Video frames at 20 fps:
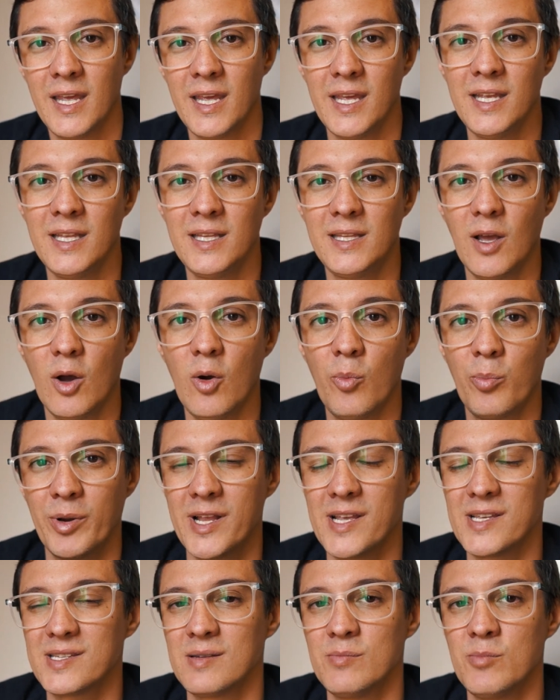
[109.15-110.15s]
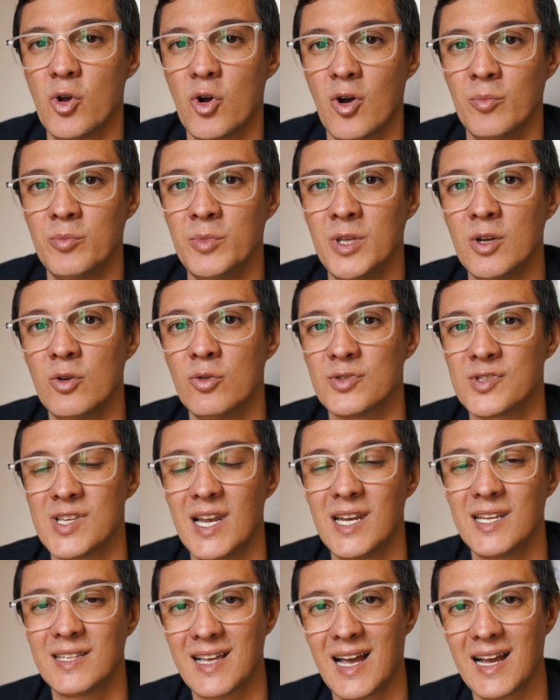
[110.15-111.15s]
Então, para esse meu amigo, se
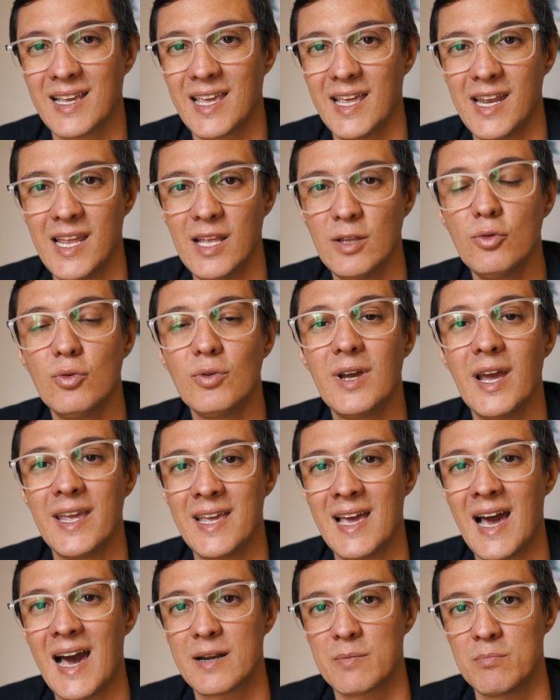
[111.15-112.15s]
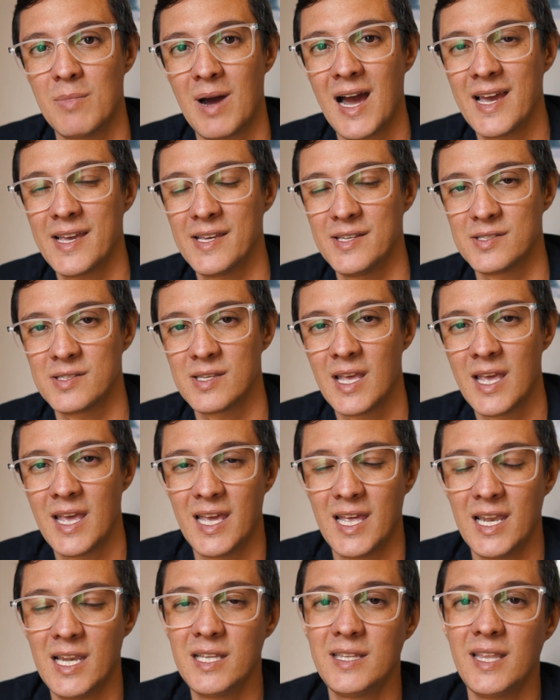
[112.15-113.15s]
ele está querendo ganhar mais,
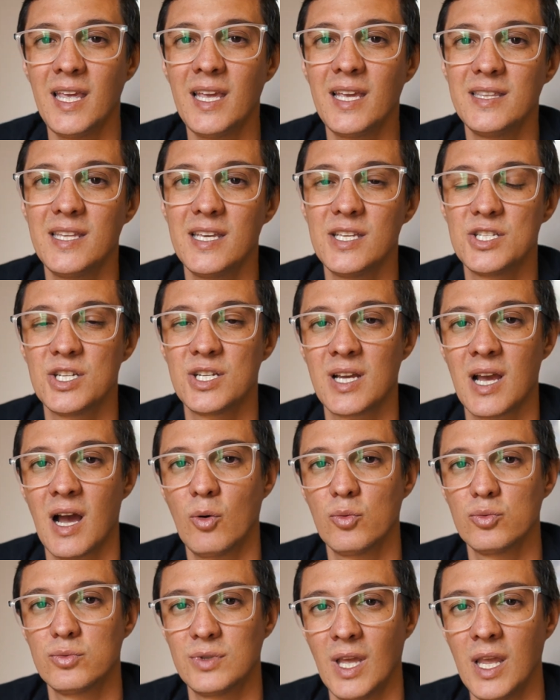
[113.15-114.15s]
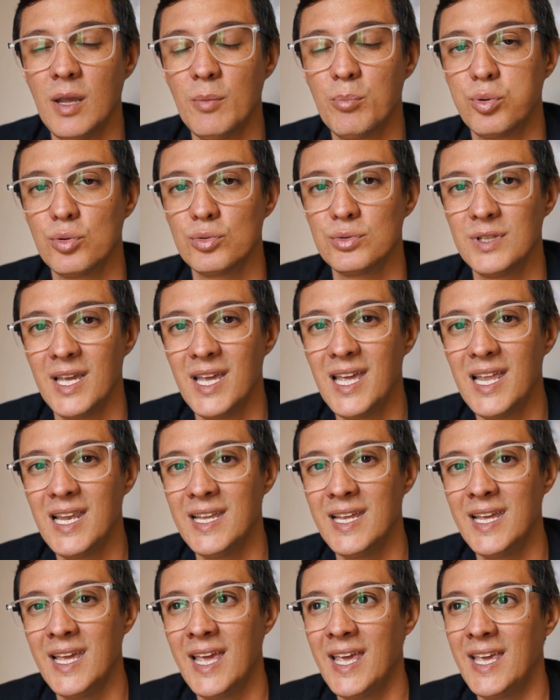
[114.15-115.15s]
ele tem que dedicar o tempo
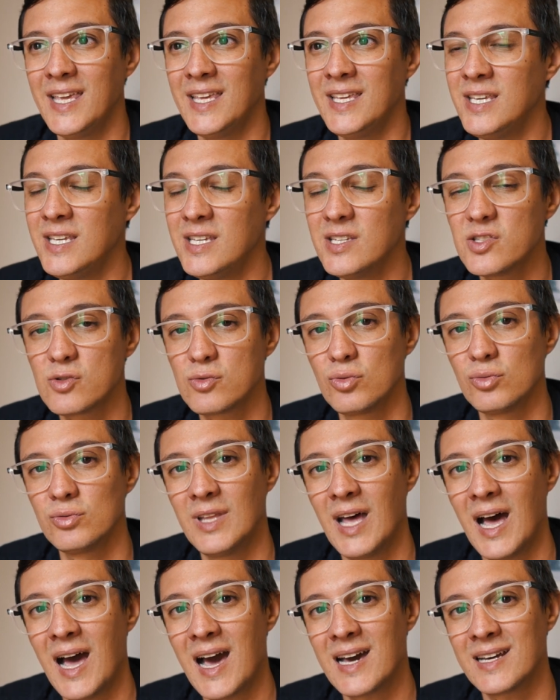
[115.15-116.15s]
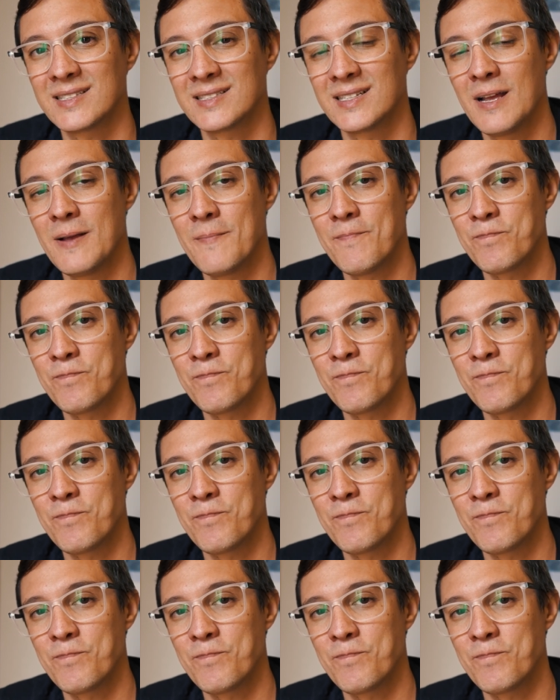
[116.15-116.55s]
dele em estudar